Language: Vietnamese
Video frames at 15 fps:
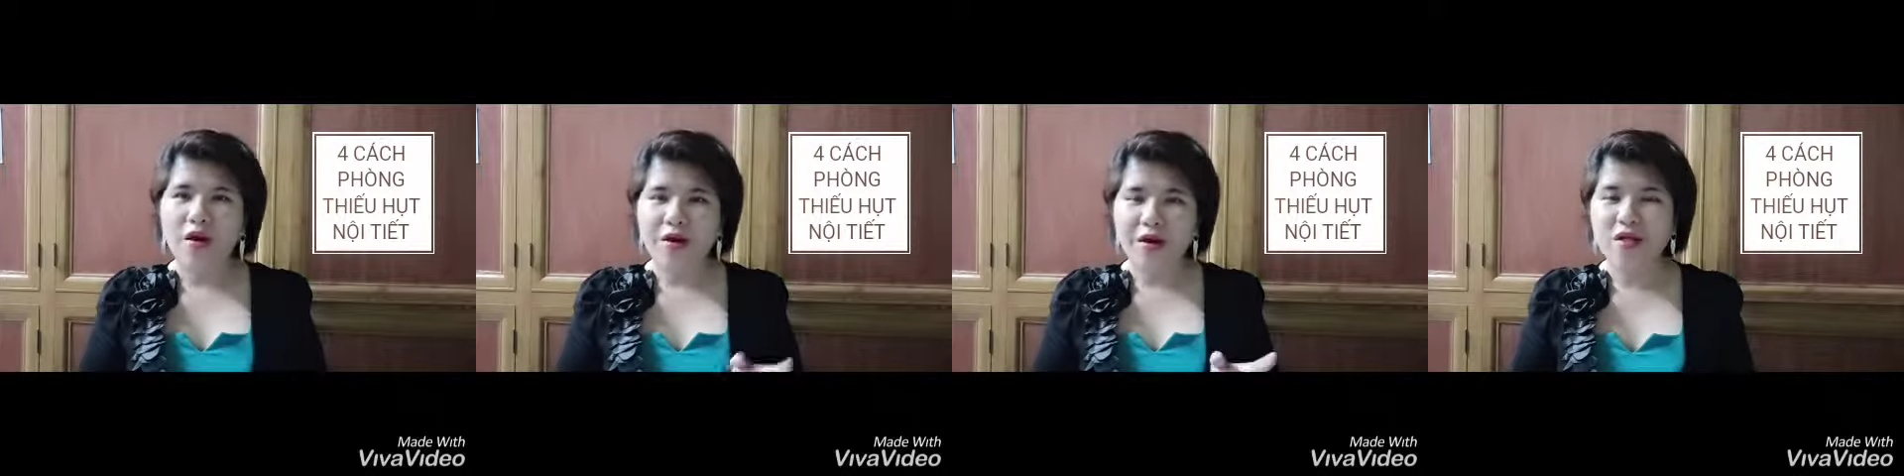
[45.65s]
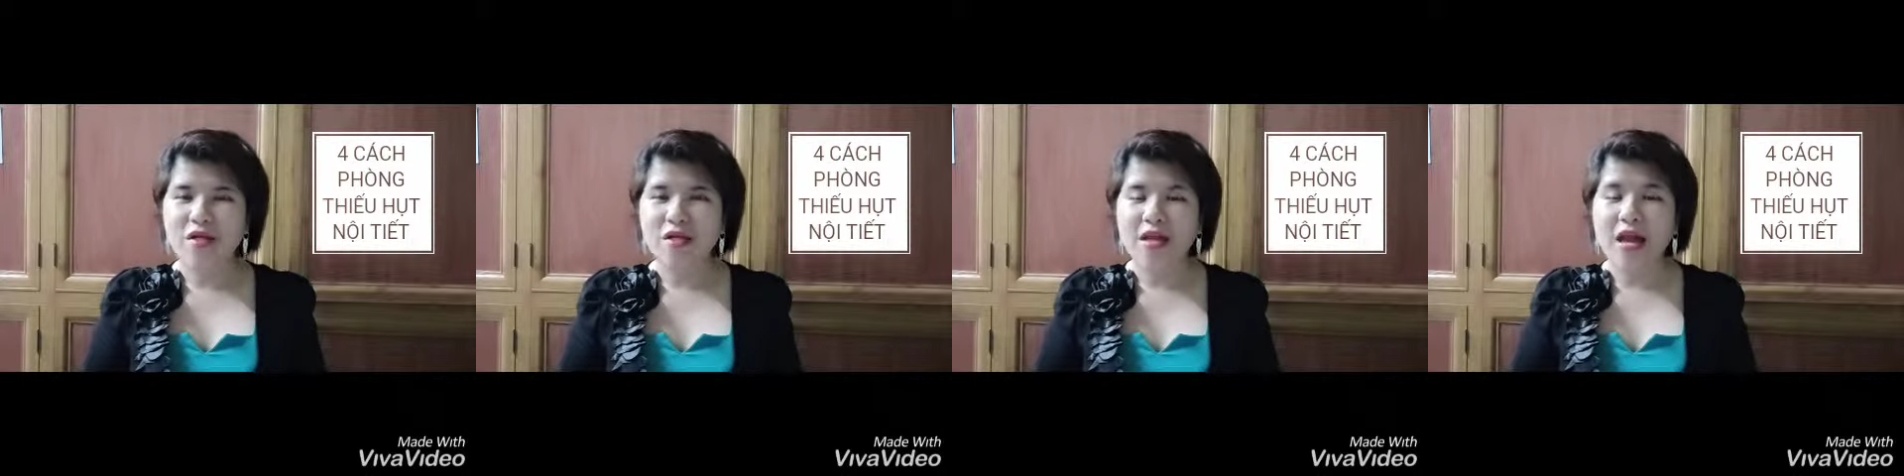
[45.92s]

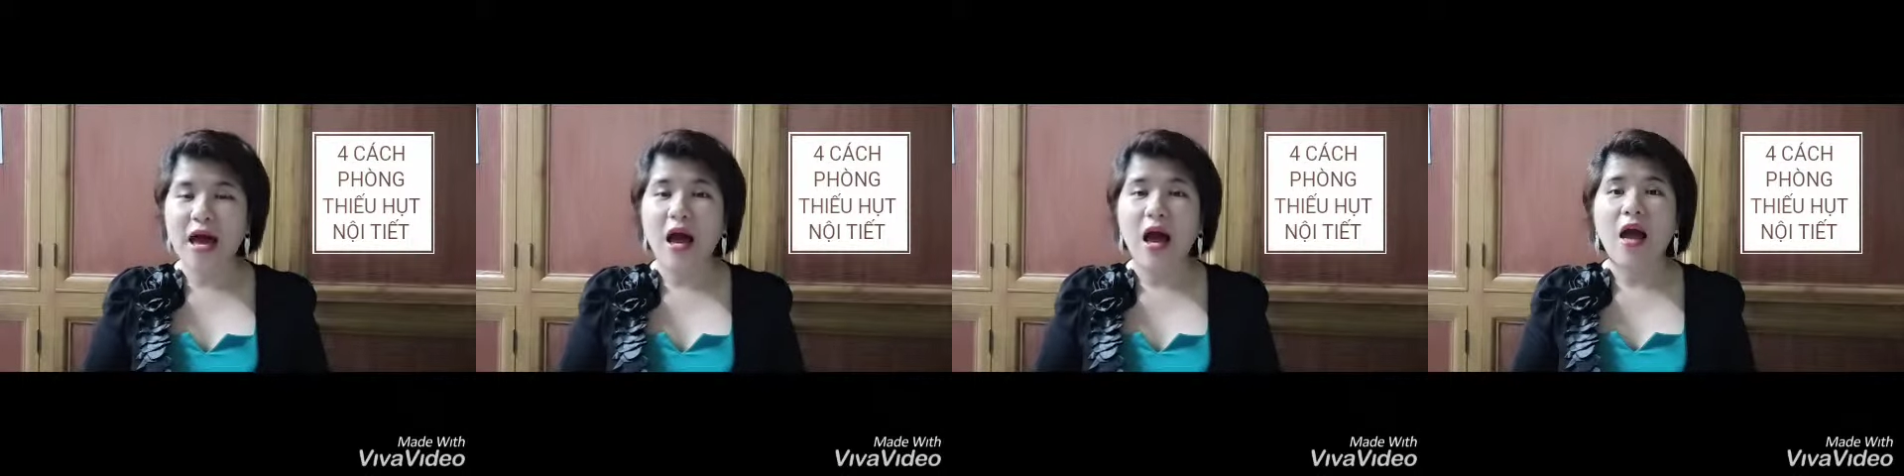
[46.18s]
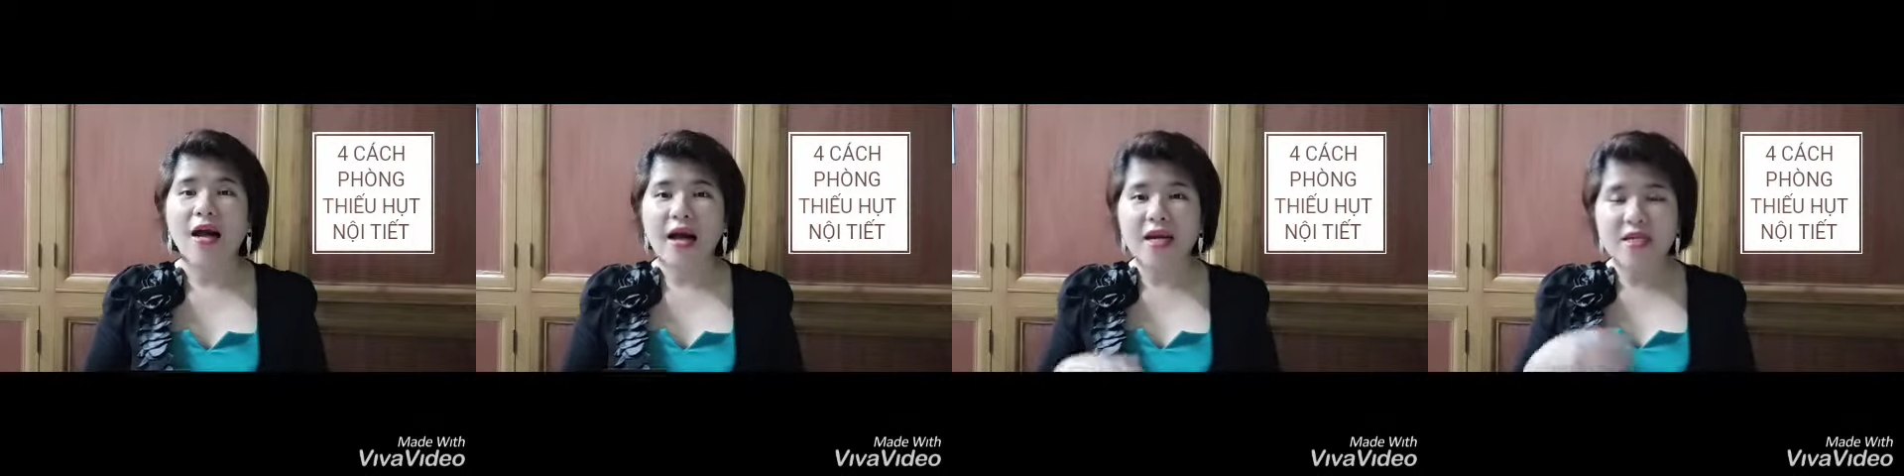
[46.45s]
đó chính là
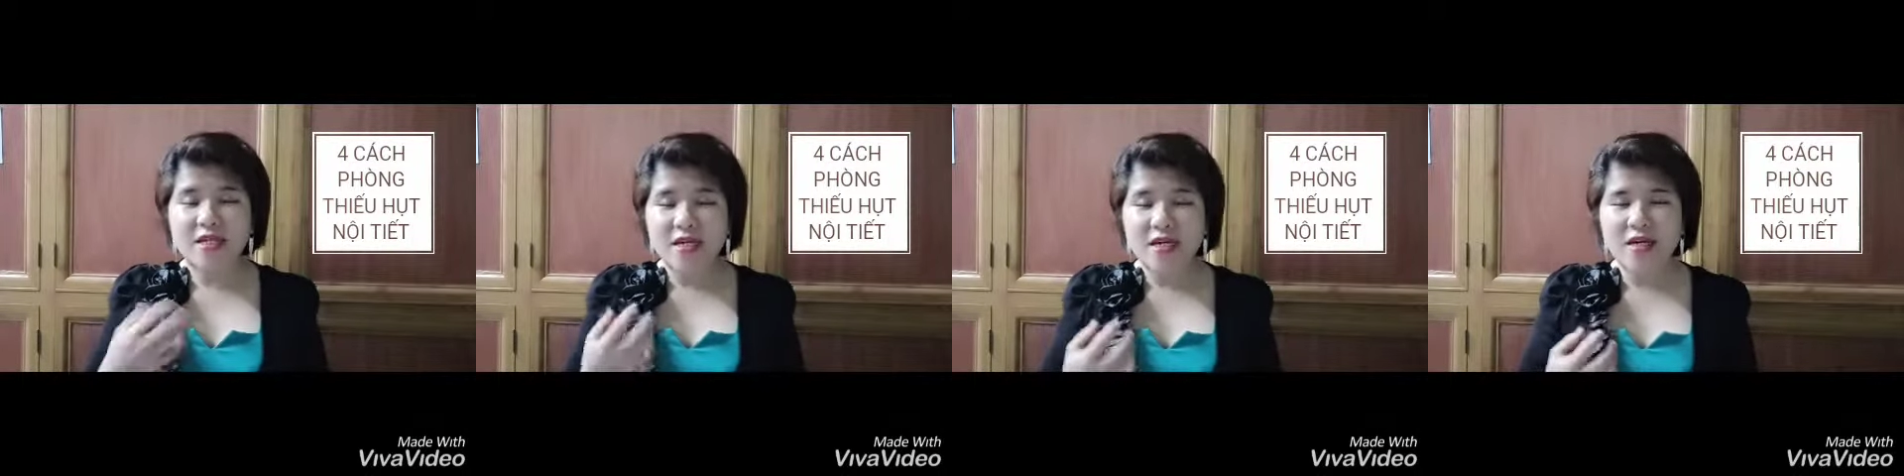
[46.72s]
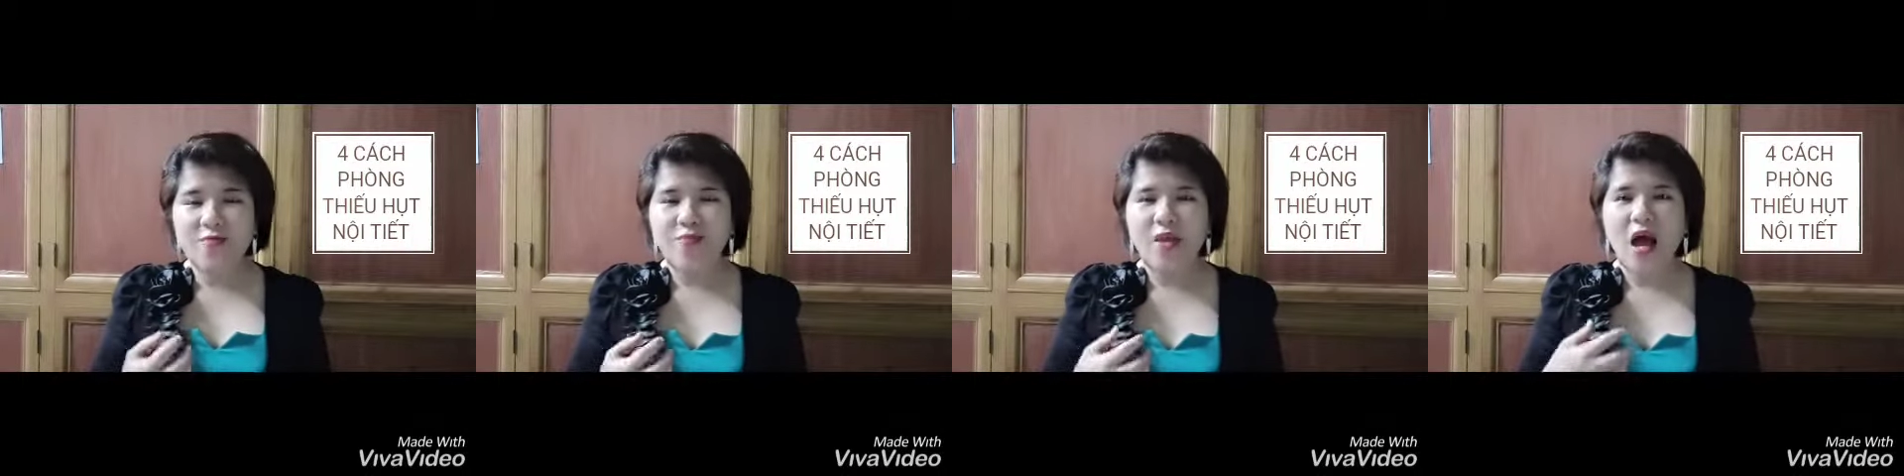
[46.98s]
các chị
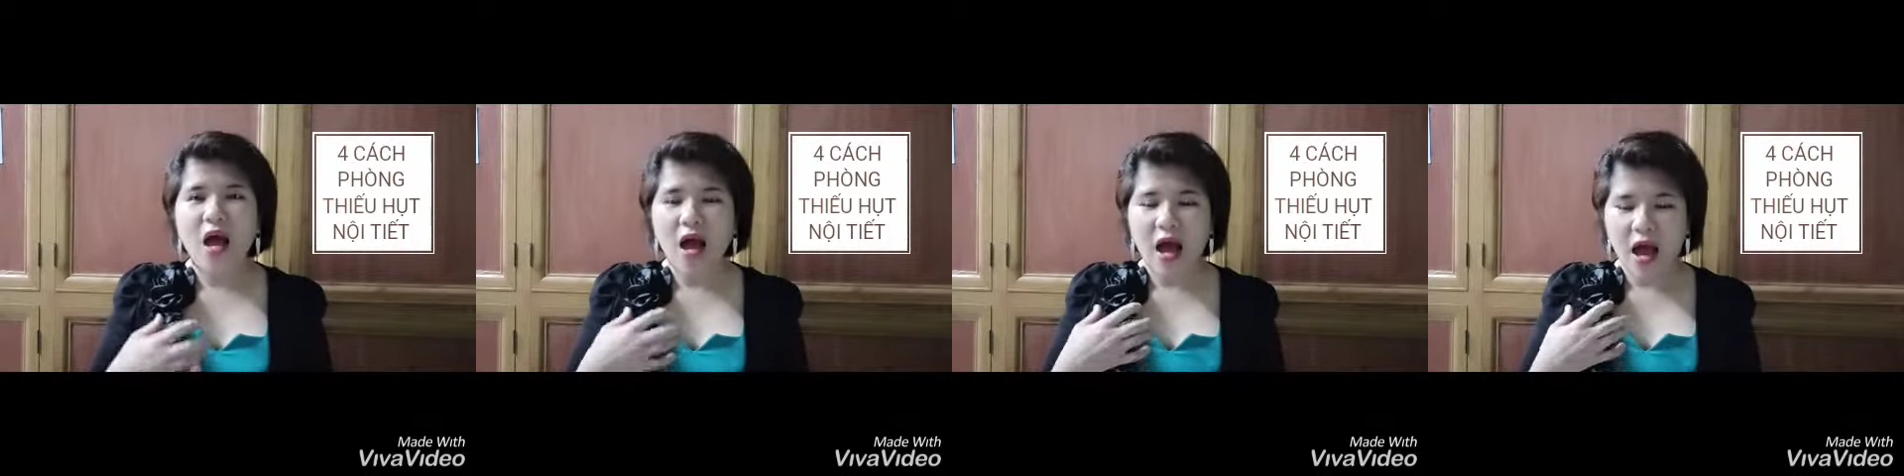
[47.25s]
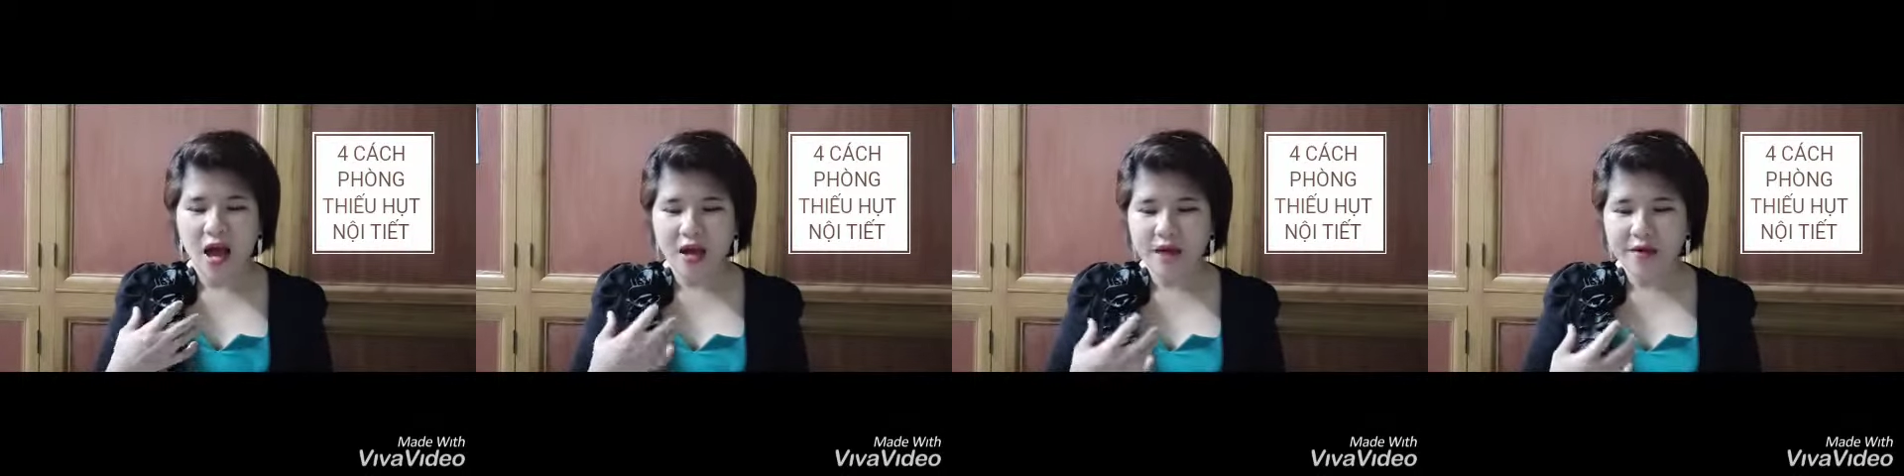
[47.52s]

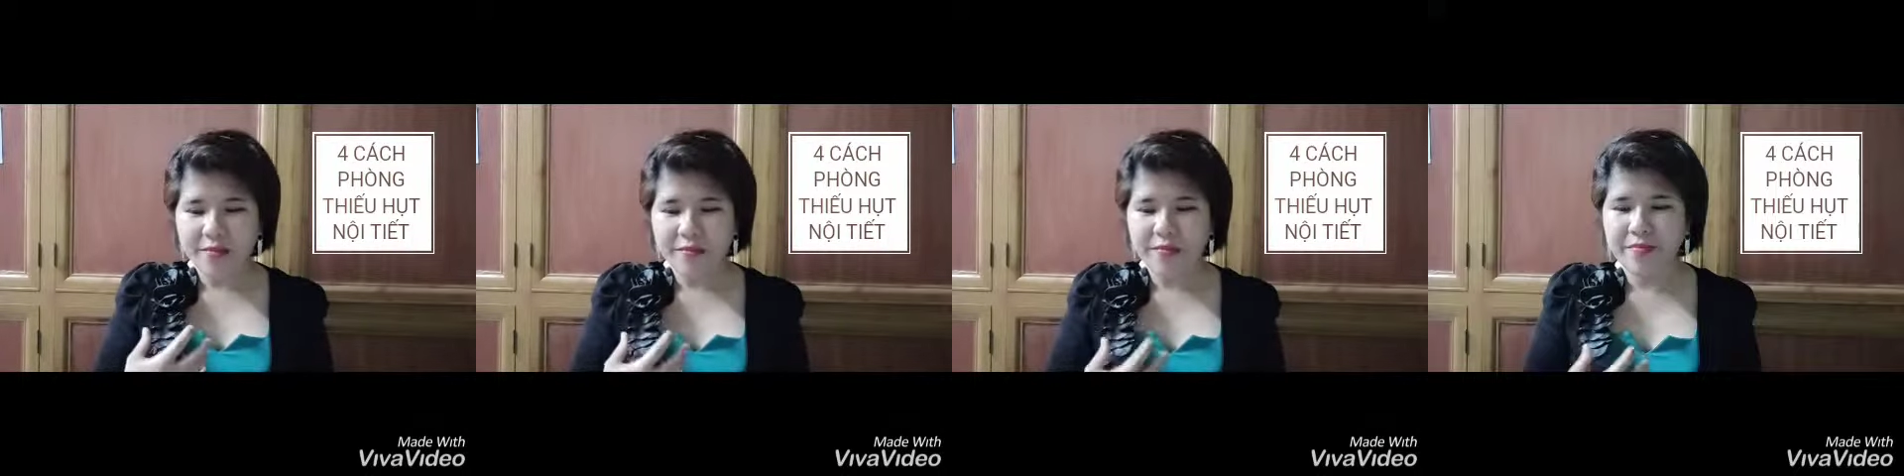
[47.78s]
hãy